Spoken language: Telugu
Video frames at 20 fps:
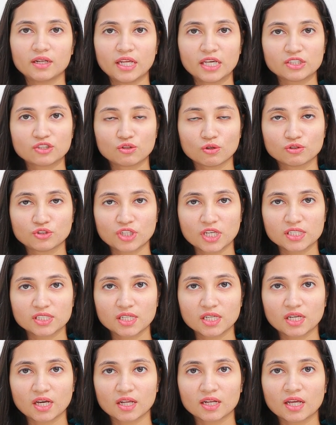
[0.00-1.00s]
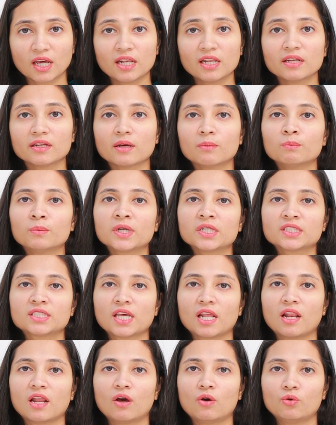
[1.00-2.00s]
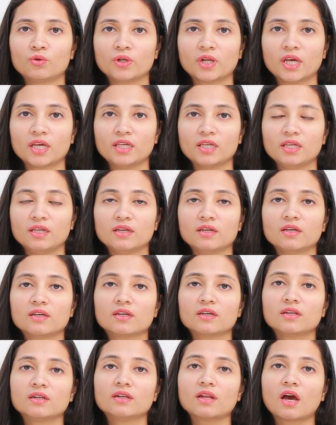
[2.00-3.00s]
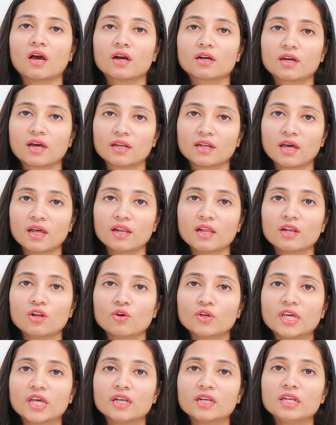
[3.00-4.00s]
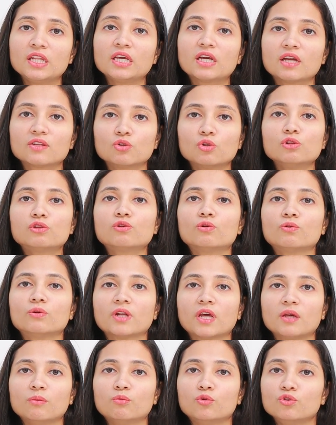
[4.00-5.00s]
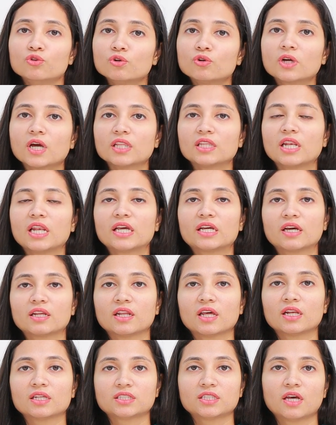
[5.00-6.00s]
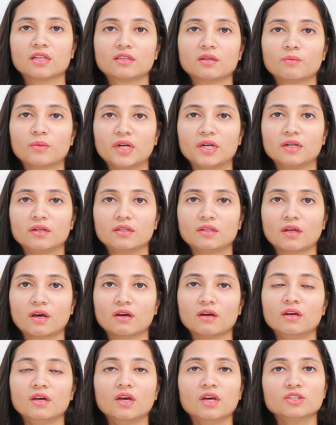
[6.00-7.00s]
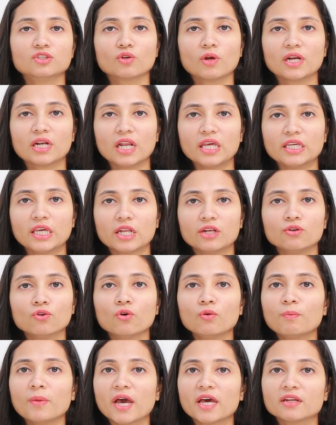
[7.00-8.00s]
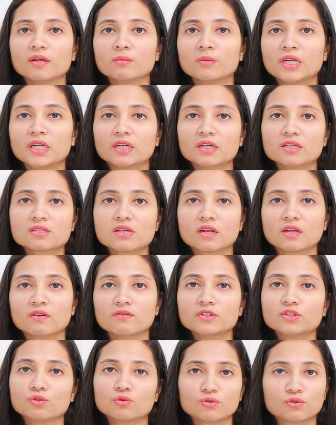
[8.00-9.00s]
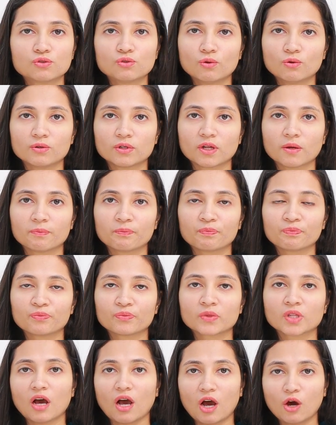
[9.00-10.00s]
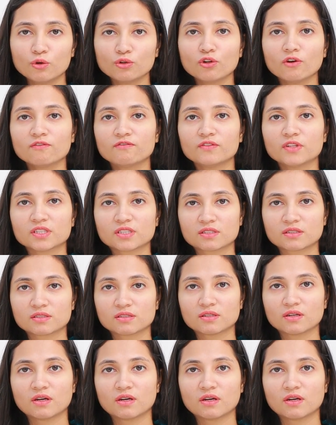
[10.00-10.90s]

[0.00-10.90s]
నెక్స్ట్ వచ్చేసి కణాల నంబర్స్ ఎలా ఉన్నాయి నా కణాలలో ఎన్ని కదులుతూ ఉన్నాయి ముందుకు కదిలే కణాల శాతం ఎంత సో ఇట్లా ఎన్నో పారామీటర్స్ అనేవి చూస్తూ ఉంటాం అవుట్ ఆఫ్ దిస్